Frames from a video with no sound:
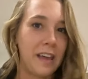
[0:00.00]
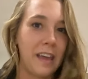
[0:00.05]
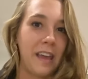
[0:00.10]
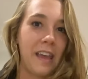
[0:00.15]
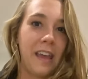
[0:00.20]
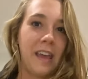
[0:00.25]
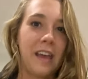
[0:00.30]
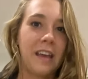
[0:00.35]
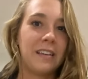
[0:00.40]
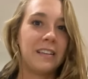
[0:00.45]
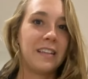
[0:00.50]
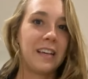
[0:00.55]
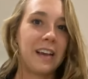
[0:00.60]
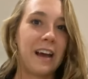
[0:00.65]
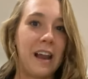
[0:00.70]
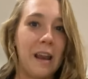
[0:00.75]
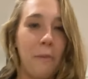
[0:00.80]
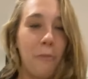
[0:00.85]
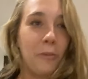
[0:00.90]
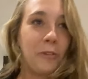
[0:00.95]
eh,
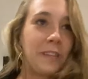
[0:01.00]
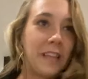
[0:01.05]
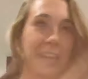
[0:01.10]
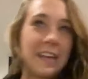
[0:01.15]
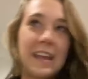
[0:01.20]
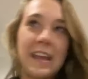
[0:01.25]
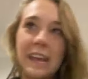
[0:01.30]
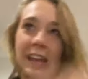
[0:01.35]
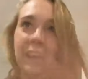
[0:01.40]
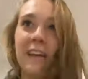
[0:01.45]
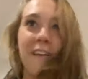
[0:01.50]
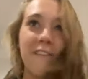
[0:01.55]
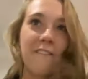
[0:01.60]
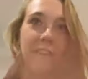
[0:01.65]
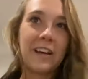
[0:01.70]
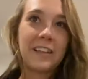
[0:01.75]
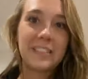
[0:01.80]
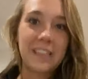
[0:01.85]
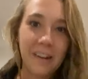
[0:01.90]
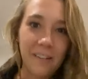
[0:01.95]
llegaba a la puntería y
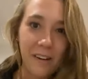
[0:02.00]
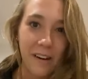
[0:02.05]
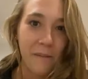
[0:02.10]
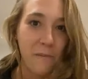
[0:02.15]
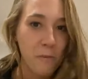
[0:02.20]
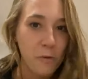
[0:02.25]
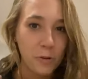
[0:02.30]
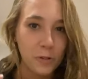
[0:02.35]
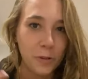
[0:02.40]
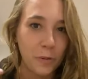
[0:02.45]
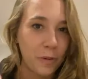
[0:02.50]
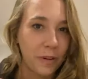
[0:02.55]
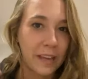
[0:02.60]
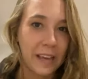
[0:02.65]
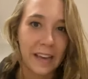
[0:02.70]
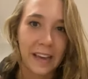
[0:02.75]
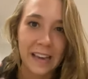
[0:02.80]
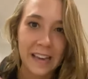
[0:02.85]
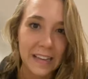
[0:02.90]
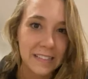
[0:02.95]
fallaba mucho
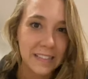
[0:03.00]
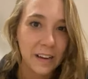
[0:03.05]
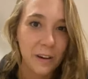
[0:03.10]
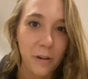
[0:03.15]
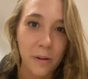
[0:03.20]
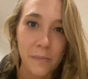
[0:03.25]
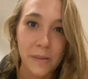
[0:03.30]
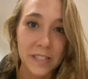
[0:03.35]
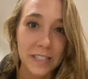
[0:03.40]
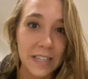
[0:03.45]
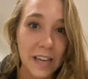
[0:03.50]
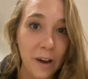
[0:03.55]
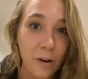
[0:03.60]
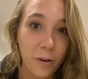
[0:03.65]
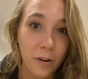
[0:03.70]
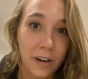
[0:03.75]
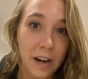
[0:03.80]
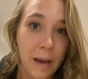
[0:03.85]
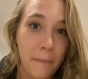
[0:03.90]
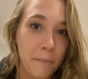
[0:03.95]
porque quería hacerlo
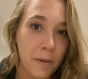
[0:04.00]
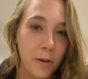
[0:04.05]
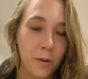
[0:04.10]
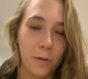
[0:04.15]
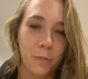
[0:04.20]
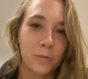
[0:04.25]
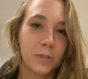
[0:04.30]
demasiado rápido,